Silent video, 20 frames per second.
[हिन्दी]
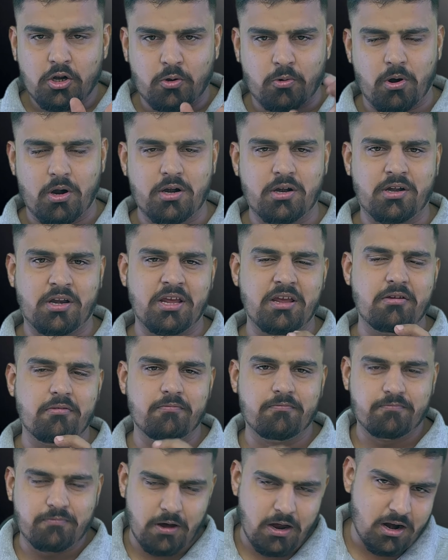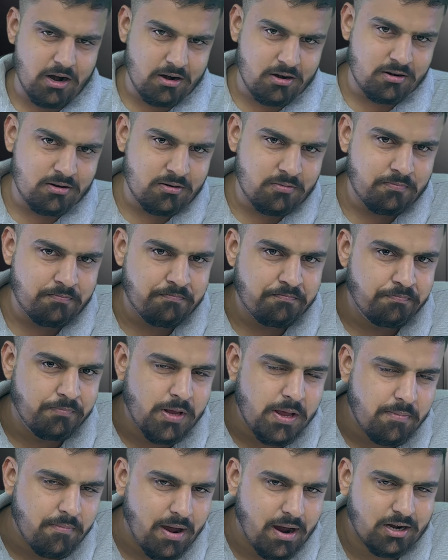ट्वेंटी वन
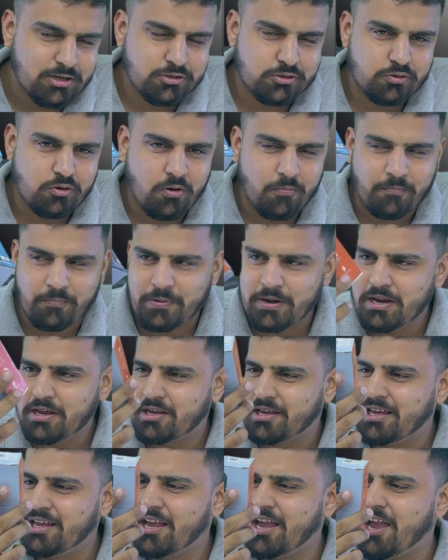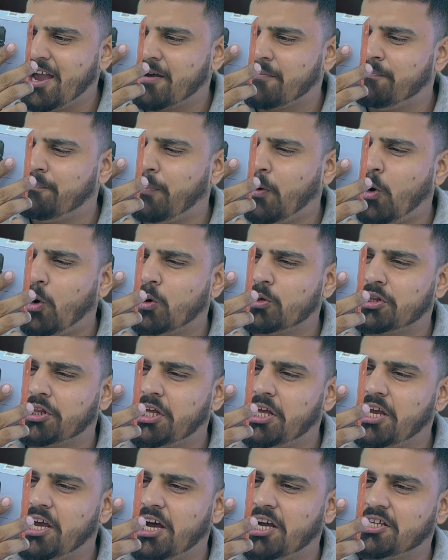डीमैक्स कंपनी की एक बहुत
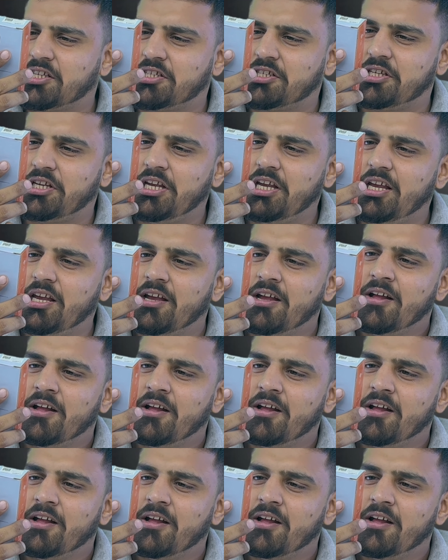ही अच्छी